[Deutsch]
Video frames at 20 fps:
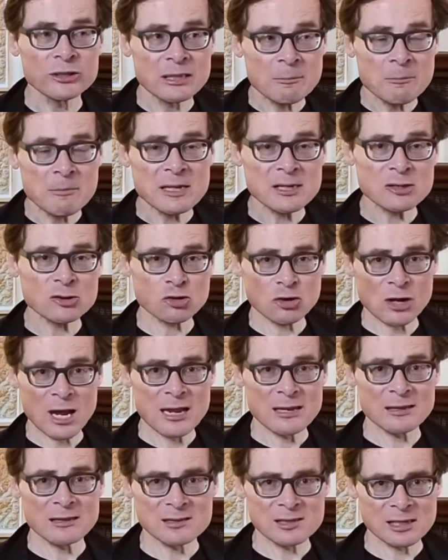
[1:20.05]
Die
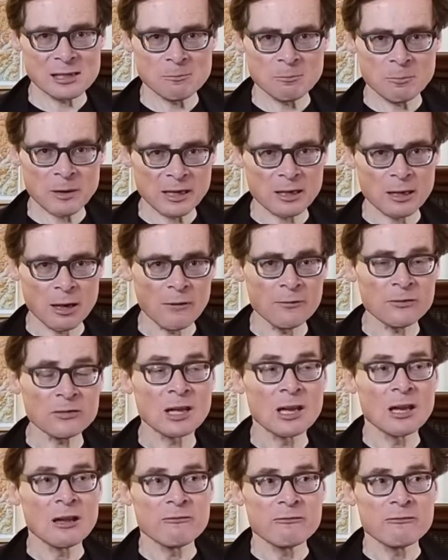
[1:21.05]
Missstände sind bekannt,